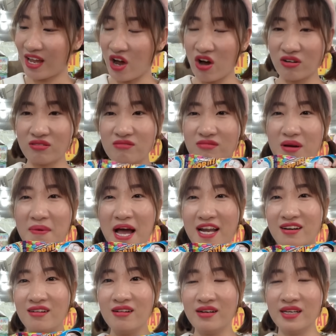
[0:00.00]
ngon không các bạn
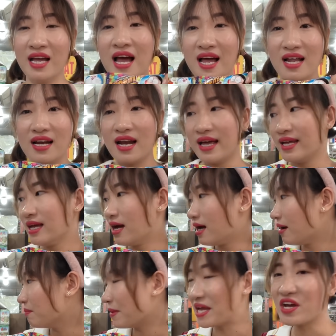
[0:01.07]
ơi lấy
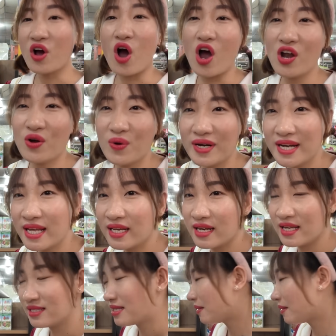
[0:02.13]
à, mấy gói luôn đi để